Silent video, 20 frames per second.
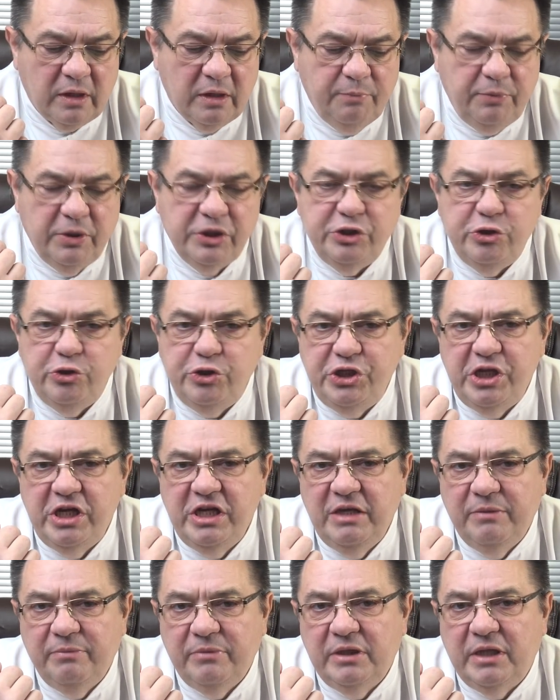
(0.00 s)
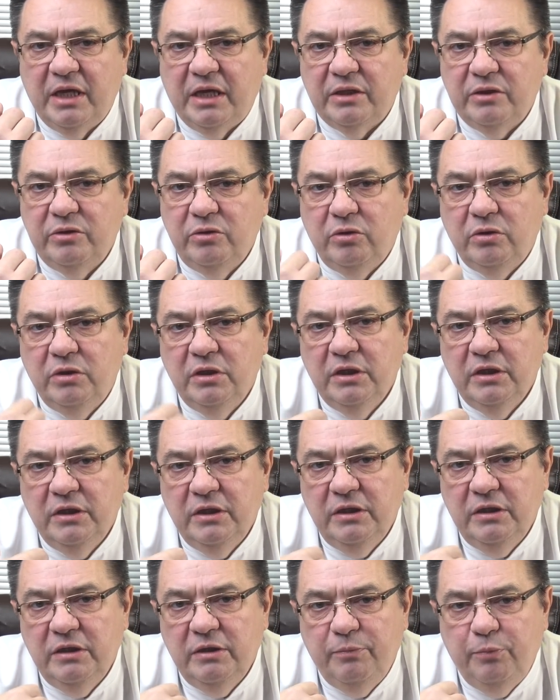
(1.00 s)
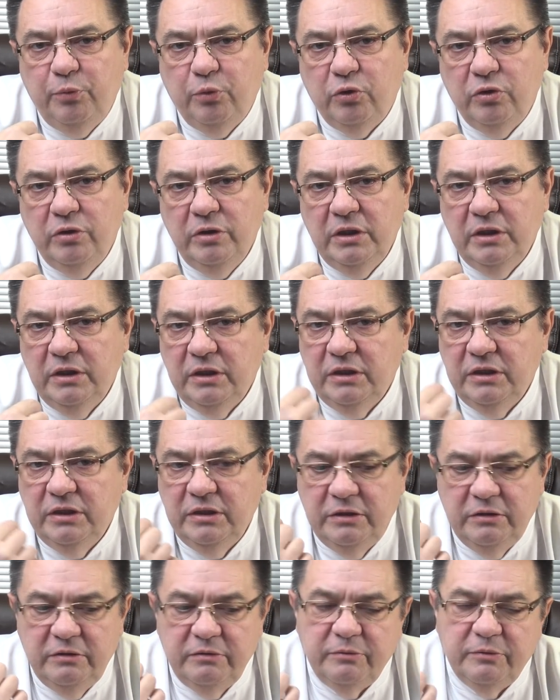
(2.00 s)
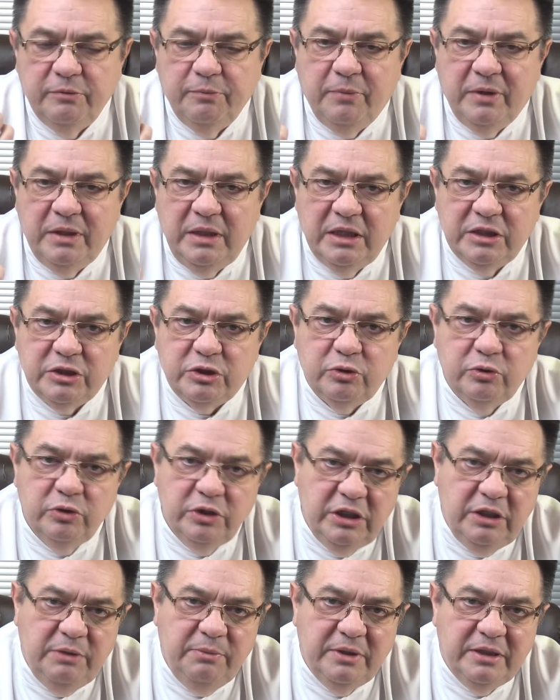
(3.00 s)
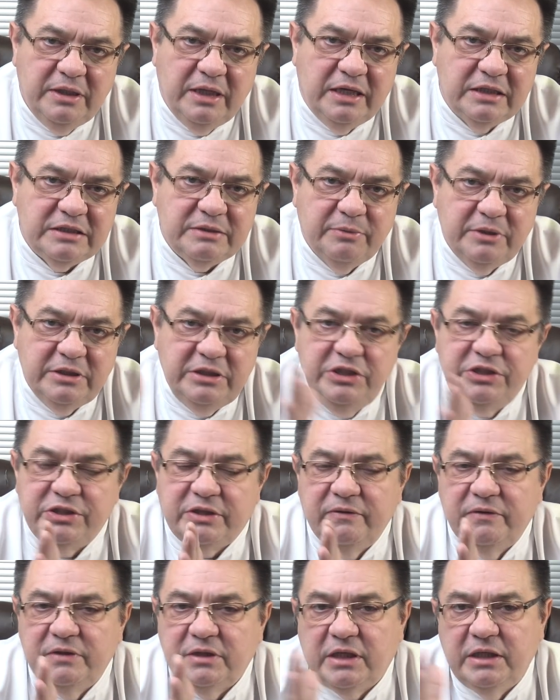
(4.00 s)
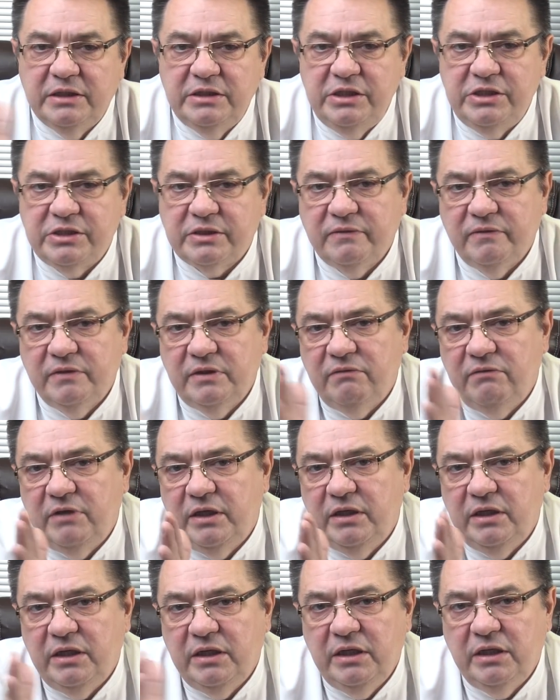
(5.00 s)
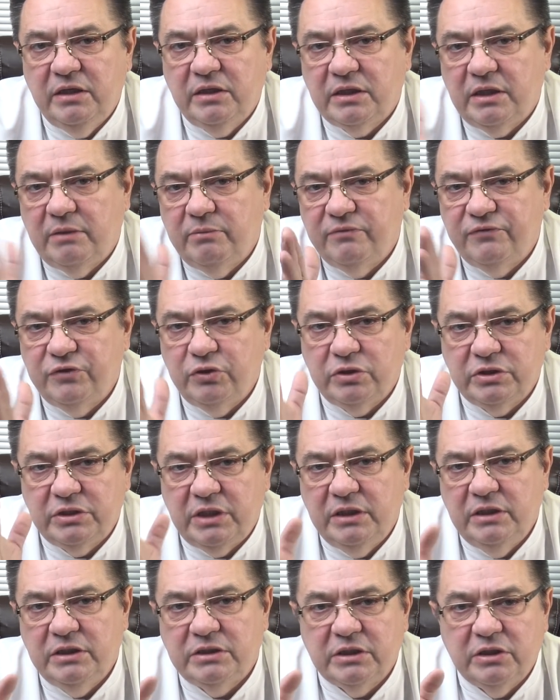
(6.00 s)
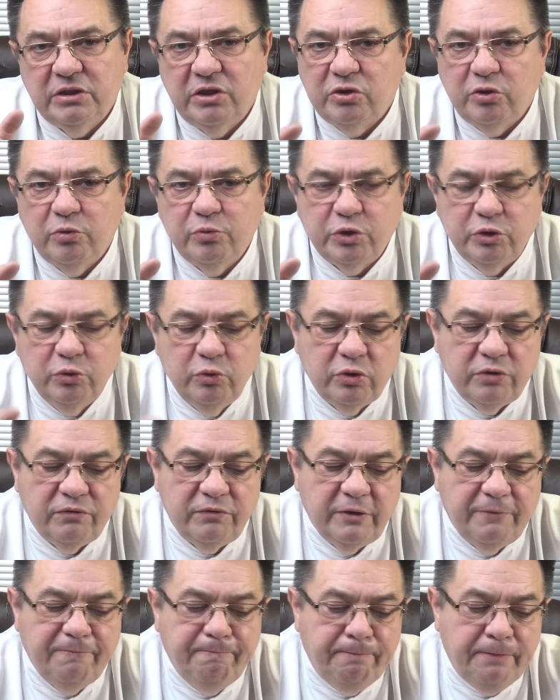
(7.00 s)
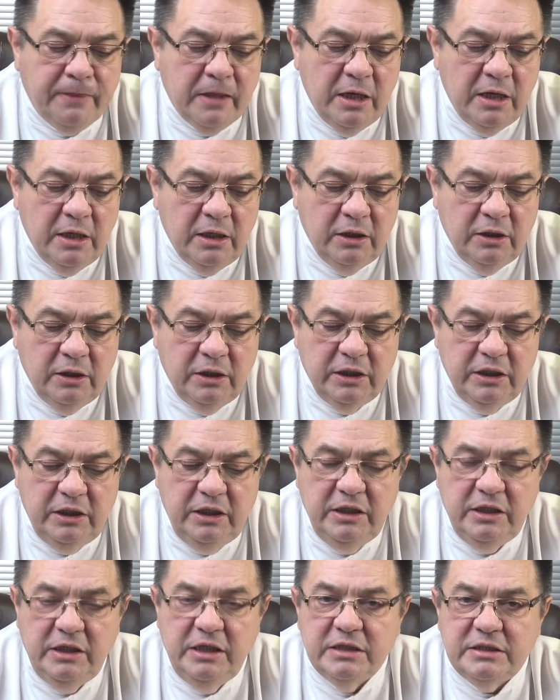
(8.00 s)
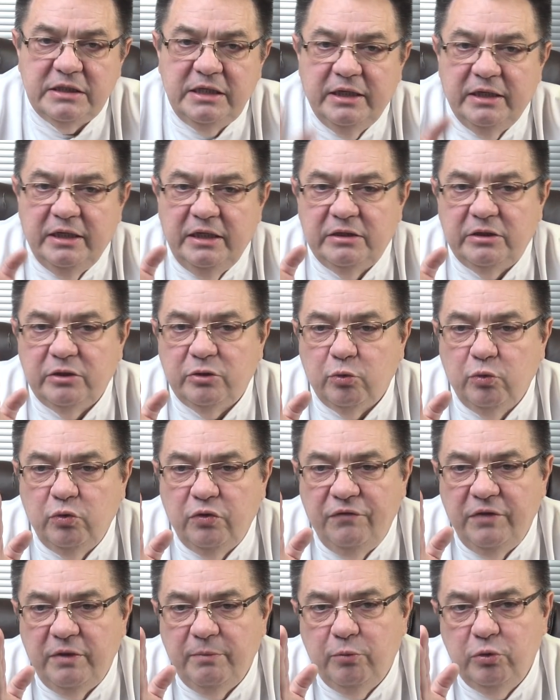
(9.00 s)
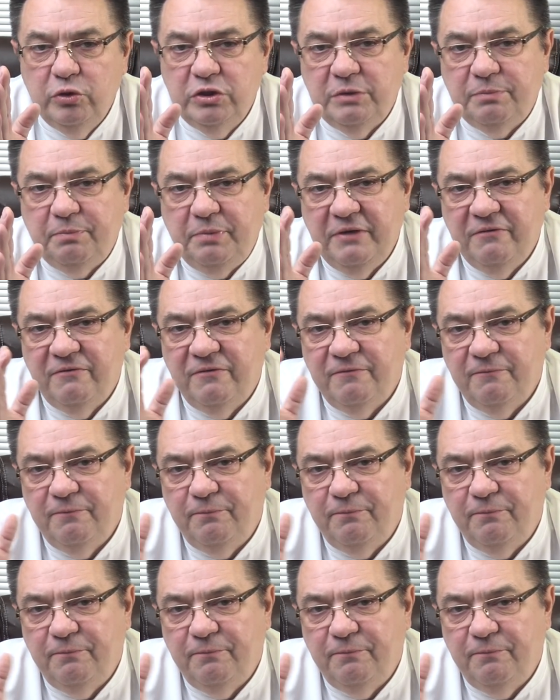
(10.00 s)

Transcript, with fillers: по ощущениям, да, но э, по э, балансу именно астматического наркотического давления, нет, там все останется на том же уровне. И если этот уровень будет прев...